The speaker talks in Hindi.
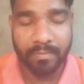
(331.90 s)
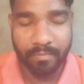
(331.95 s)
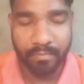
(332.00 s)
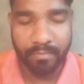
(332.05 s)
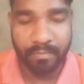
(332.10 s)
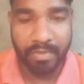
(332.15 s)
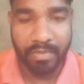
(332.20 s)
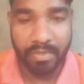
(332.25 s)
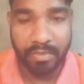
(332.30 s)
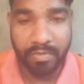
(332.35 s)

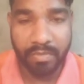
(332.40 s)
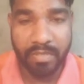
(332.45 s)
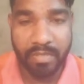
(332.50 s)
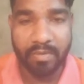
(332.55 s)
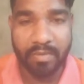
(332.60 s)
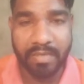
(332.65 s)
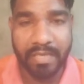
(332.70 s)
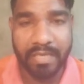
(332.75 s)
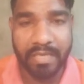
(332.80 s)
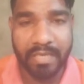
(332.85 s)
पुलिस को
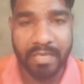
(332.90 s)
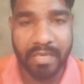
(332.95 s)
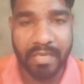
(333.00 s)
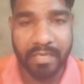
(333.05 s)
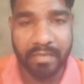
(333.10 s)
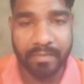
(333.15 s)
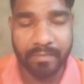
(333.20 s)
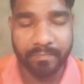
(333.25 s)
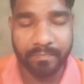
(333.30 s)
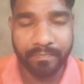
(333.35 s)
क्यों नहीं लेकर
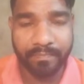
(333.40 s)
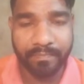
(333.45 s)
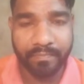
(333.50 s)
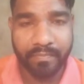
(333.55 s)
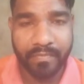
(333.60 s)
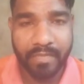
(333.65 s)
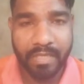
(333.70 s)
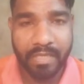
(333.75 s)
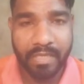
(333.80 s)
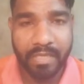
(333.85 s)

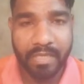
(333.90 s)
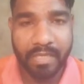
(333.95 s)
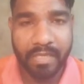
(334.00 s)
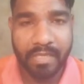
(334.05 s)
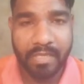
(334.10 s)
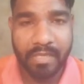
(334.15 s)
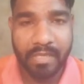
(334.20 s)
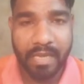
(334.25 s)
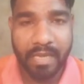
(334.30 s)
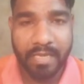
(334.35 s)

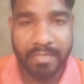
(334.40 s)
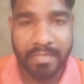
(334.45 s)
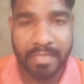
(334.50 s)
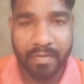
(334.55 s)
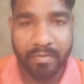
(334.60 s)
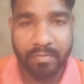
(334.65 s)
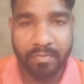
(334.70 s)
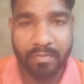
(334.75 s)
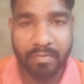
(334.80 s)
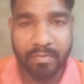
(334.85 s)
आए
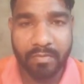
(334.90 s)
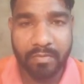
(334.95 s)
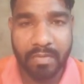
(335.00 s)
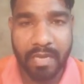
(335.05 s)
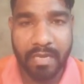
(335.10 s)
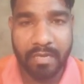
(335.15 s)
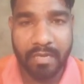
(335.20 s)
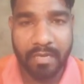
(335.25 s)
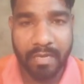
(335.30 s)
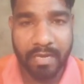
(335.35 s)
ऐसा उन लोगों
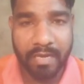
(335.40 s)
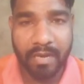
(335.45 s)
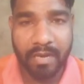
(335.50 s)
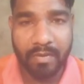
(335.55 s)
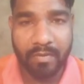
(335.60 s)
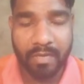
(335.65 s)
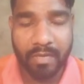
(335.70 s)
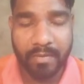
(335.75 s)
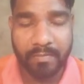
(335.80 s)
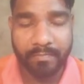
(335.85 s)
का कहना
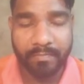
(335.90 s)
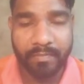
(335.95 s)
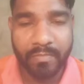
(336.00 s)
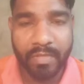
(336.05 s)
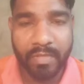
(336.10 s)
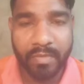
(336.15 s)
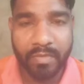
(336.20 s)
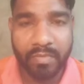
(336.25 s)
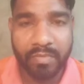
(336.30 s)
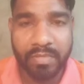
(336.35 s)
हो
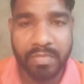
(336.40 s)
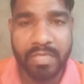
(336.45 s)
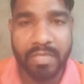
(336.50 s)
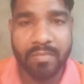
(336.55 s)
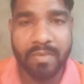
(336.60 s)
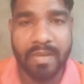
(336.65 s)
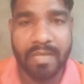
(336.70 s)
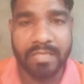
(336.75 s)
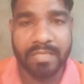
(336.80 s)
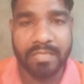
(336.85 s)
गया उसके
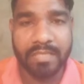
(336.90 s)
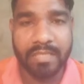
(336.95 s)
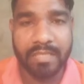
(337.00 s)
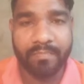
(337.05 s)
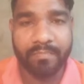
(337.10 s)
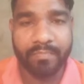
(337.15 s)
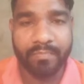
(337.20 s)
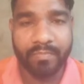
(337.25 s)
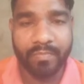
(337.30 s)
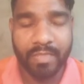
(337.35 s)
बाद से
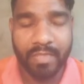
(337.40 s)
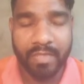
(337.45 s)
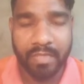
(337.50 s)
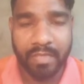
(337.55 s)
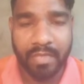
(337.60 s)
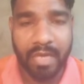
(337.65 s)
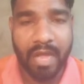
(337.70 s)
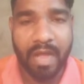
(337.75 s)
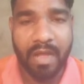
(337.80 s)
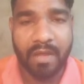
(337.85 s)

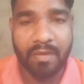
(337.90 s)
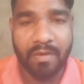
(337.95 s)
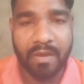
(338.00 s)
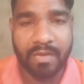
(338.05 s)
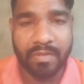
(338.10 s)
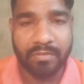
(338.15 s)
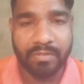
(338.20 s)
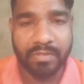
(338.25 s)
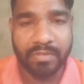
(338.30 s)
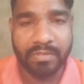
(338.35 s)
गांव
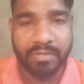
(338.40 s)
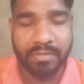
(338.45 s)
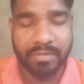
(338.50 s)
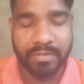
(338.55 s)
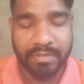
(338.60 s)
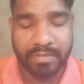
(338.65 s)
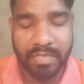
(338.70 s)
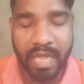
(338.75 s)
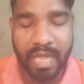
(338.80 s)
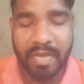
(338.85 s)
वालों ने
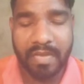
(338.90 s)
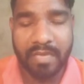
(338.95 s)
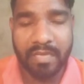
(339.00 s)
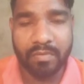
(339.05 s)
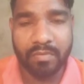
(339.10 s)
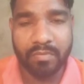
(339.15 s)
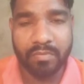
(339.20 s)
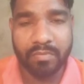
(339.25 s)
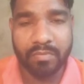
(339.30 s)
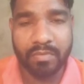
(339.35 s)
सारे
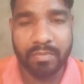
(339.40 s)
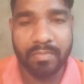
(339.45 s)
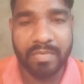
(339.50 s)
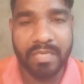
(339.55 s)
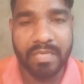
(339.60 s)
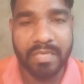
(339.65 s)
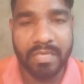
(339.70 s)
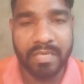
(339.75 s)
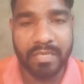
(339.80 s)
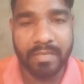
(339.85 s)
लोगों ने
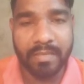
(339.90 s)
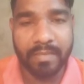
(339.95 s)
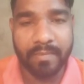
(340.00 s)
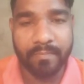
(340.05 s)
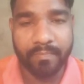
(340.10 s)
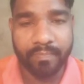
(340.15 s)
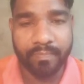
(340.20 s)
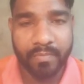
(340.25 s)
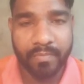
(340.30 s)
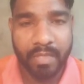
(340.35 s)
मिल करके
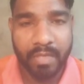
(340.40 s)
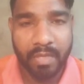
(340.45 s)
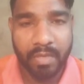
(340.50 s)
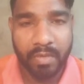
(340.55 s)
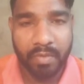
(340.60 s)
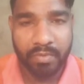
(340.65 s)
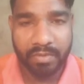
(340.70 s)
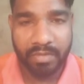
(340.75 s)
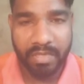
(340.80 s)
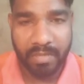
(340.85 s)

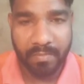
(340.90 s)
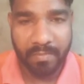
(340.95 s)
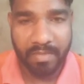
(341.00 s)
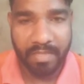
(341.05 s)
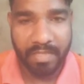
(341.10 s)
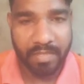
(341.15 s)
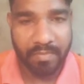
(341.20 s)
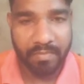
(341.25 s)
उत्तर प्रदेश